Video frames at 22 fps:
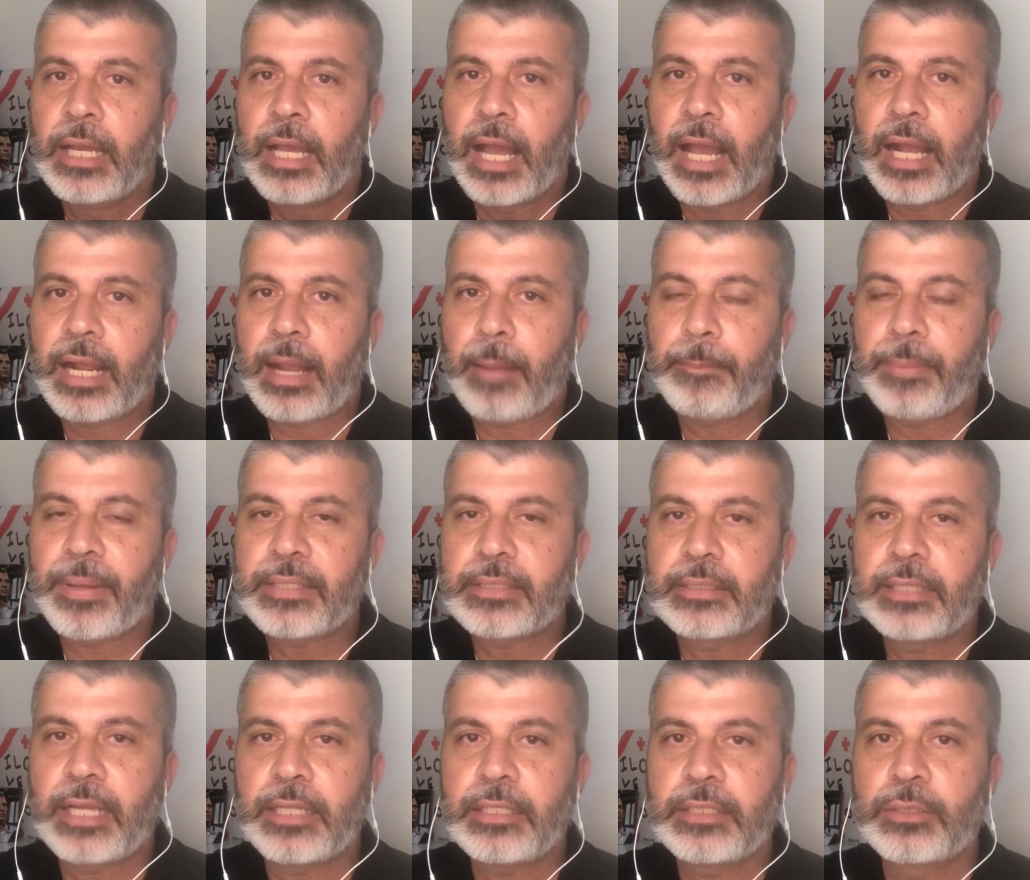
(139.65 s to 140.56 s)
a
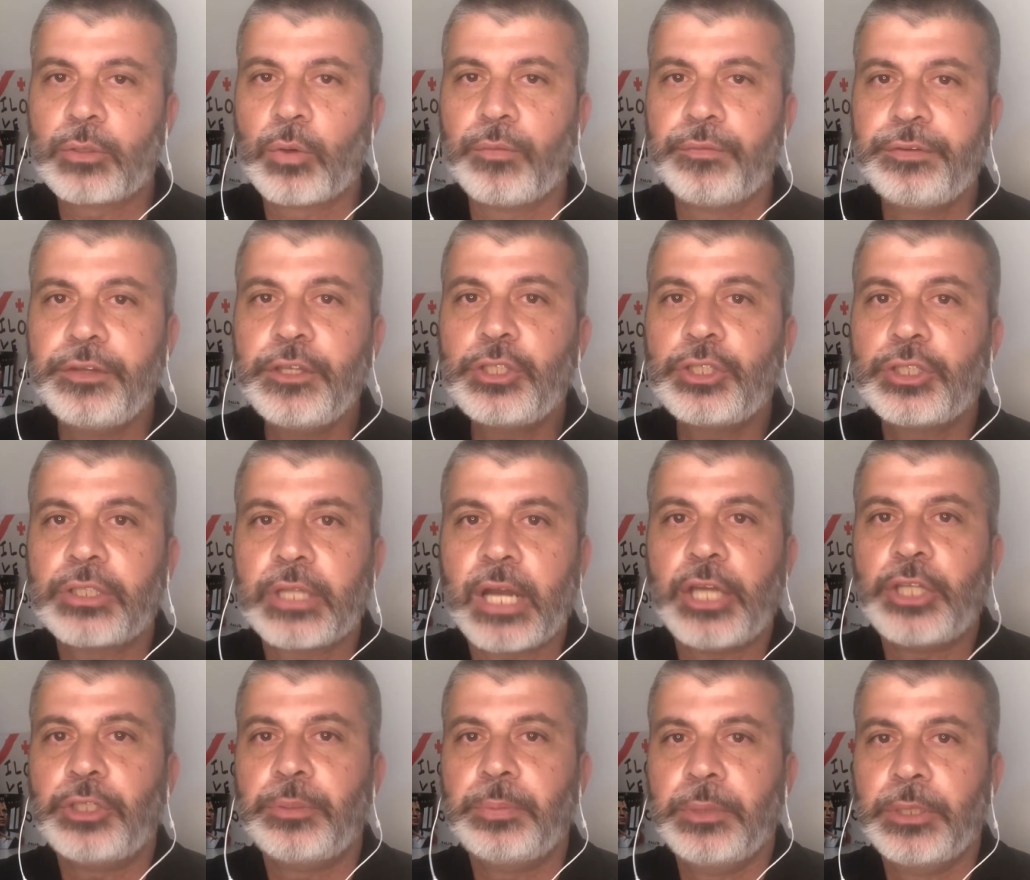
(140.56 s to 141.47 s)
capacidade são
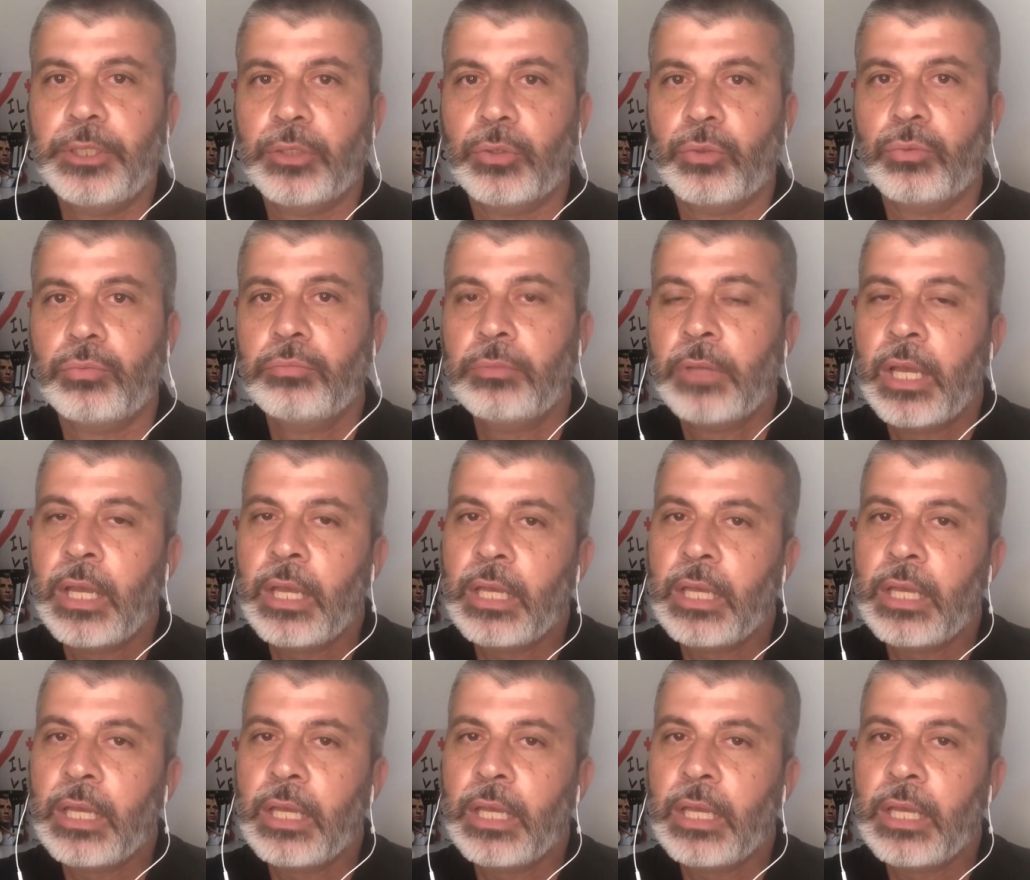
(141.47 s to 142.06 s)
23 mil,